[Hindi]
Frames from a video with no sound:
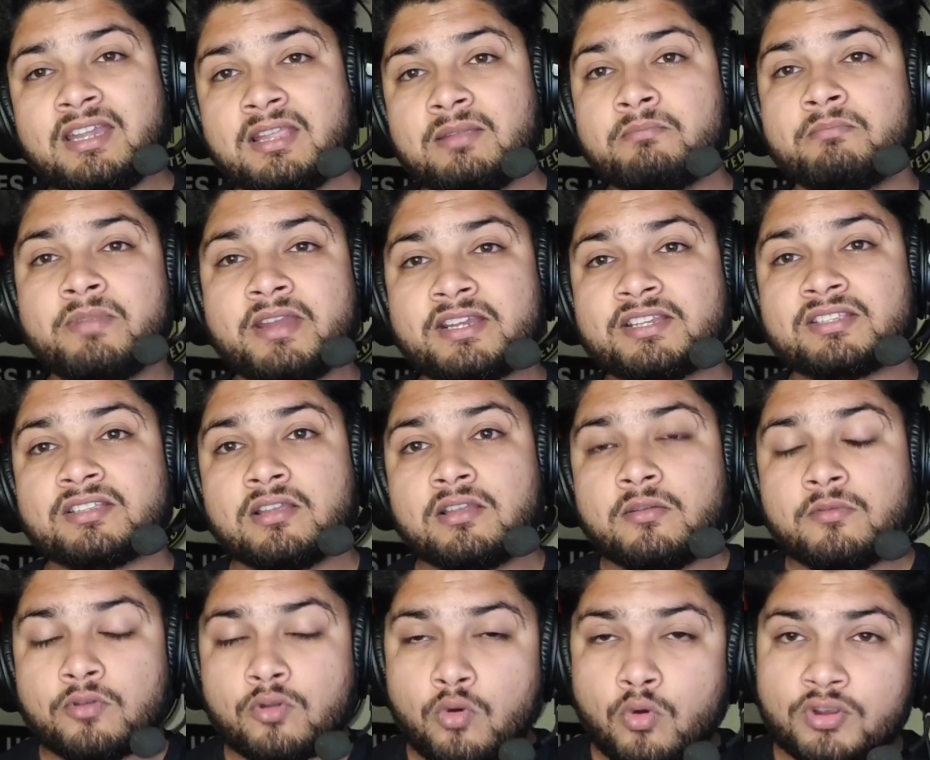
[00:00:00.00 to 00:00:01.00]
टीममेट्स
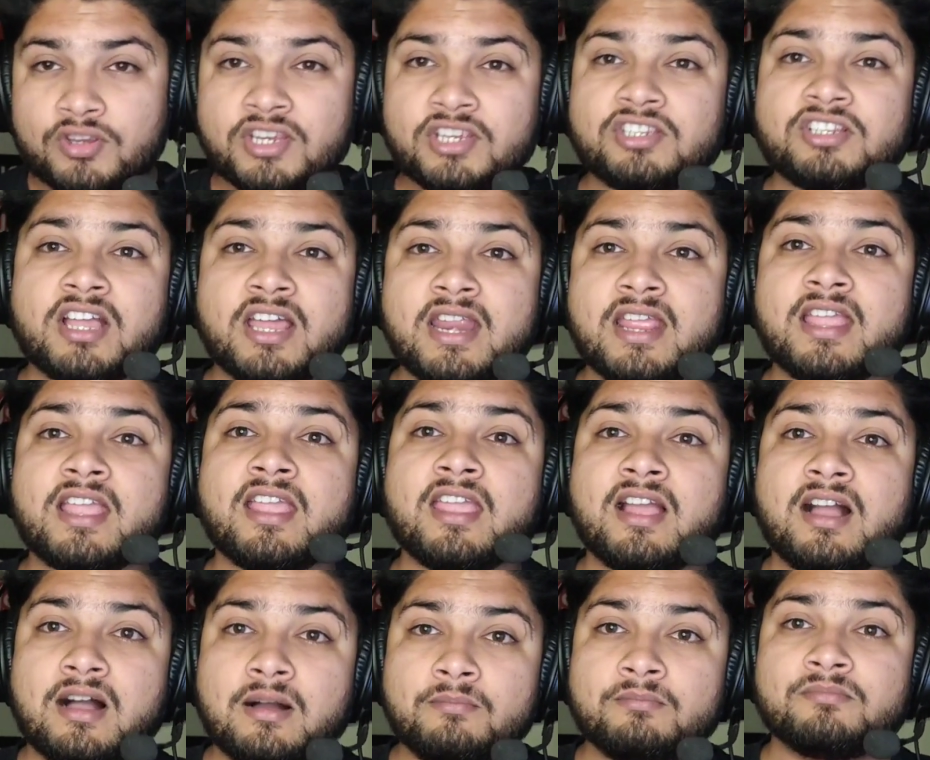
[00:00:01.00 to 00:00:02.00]
कोशिश करेंगे कि
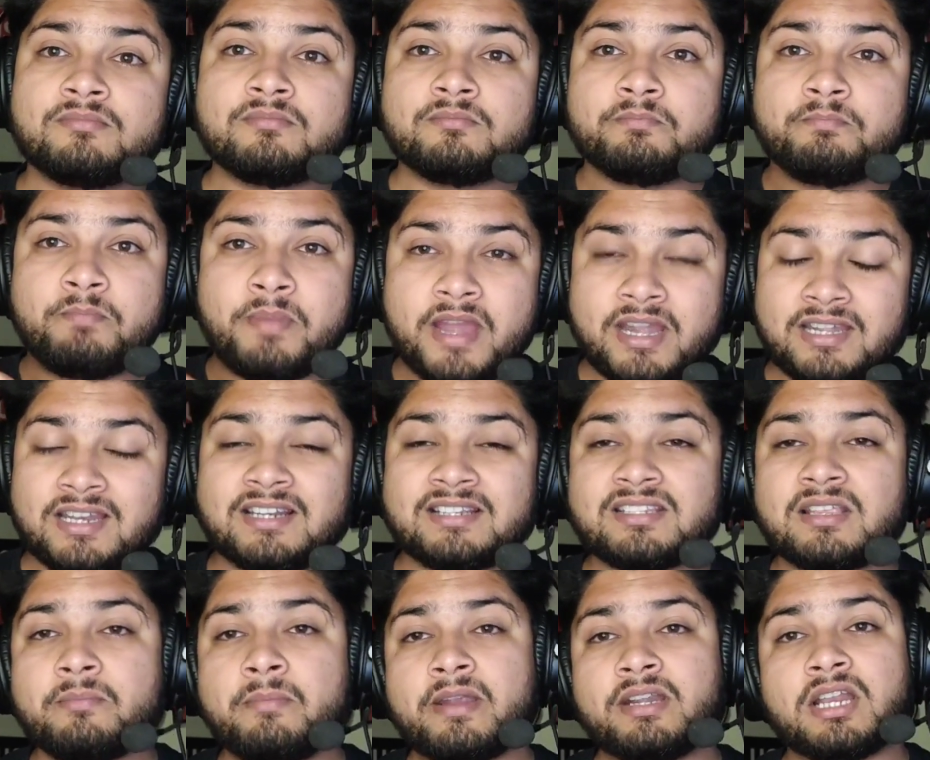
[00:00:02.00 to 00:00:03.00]
हम बेटर
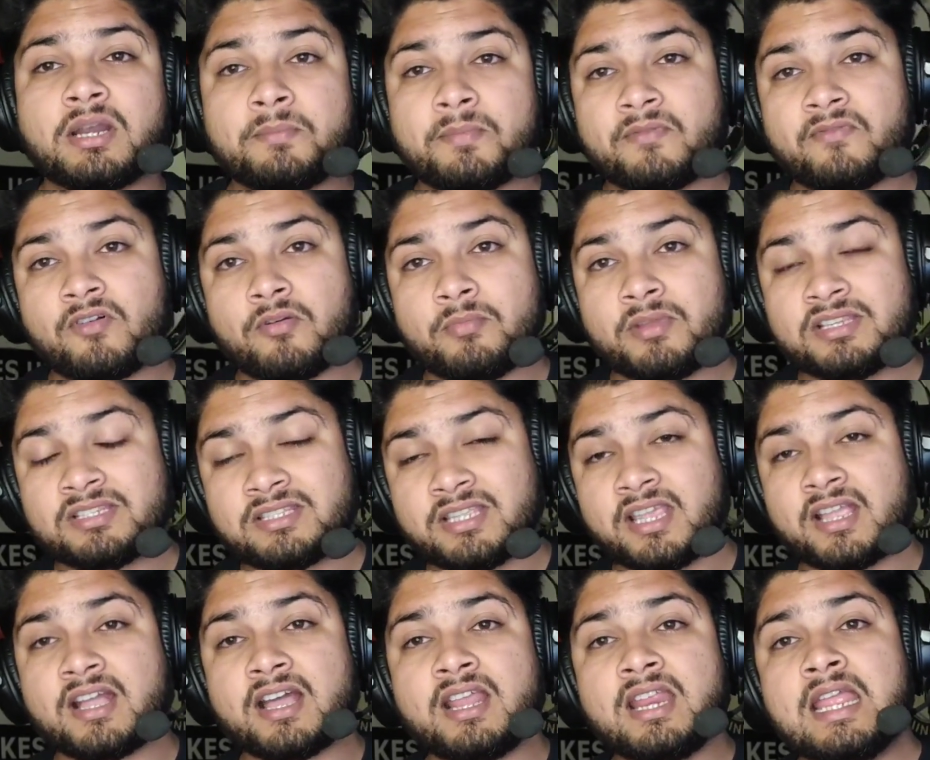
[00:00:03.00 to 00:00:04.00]
से बेटर परफॉर्मेंस
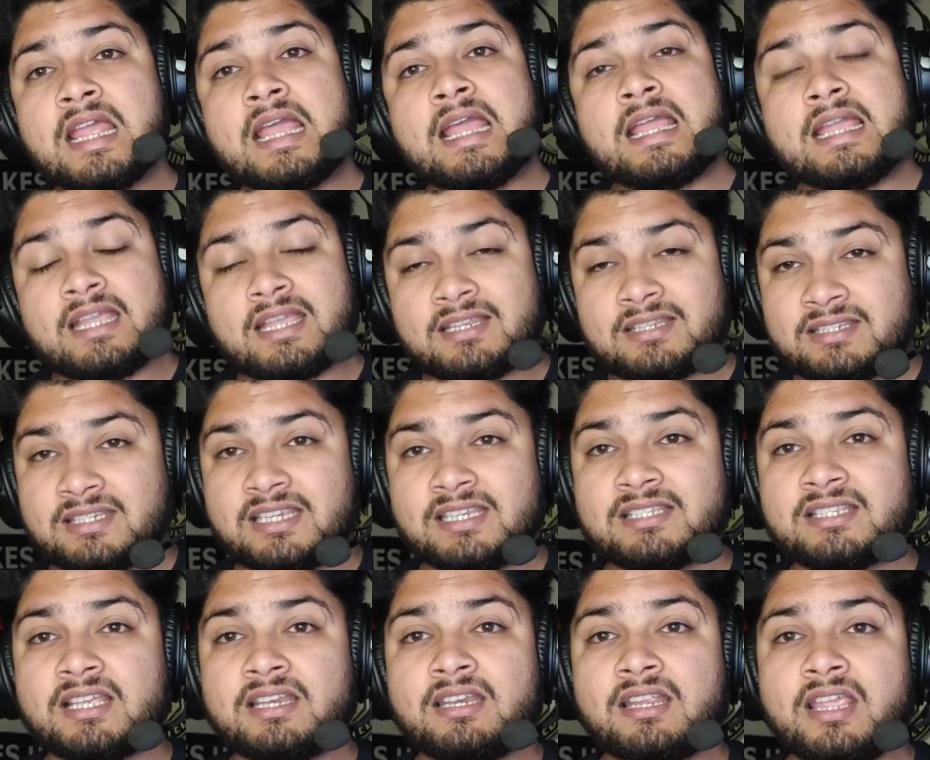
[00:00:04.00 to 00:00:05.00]
देकर ये
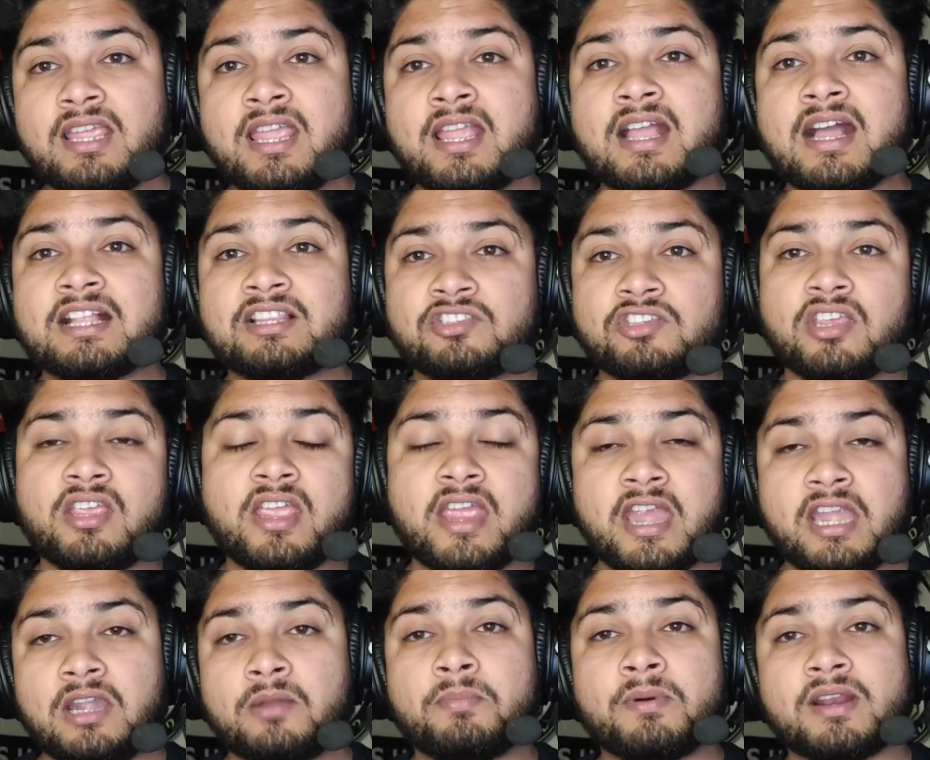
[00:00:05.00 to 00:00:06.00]
सीज़न एक अच्छे
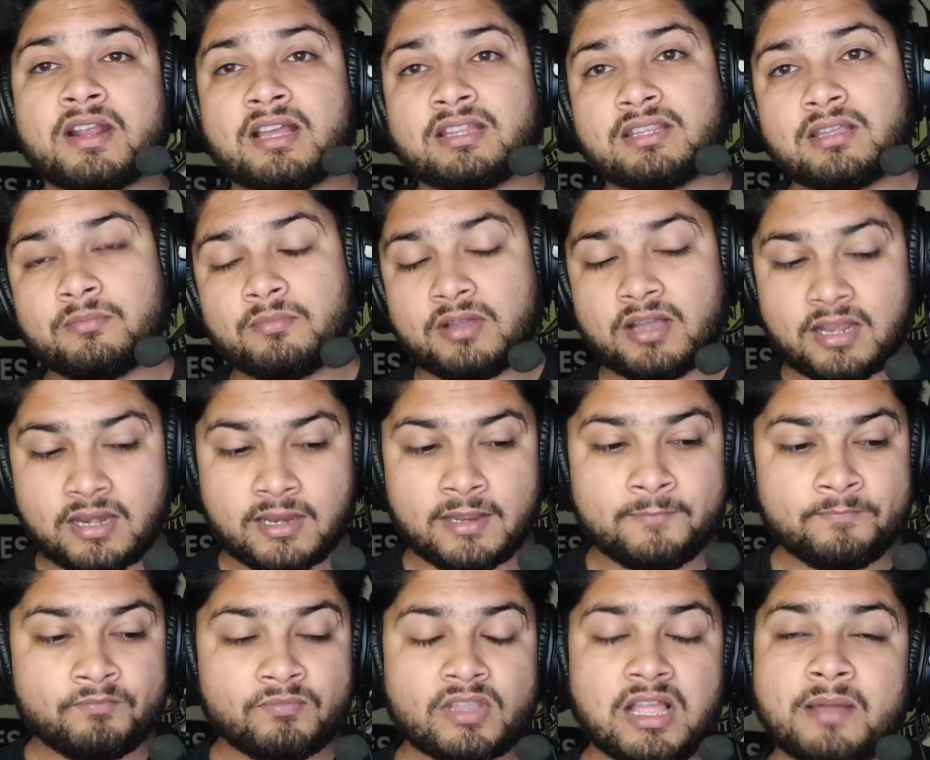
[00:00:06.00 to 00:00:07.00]
एंड पर ख़त्म करें
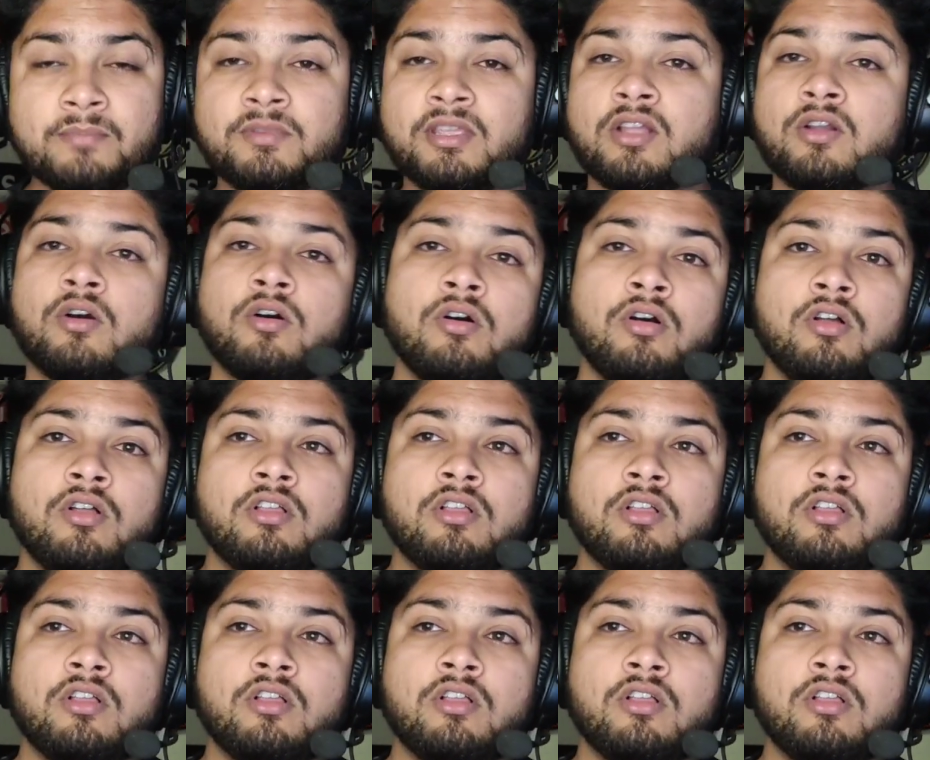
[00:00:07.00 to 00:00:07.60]
अब देखो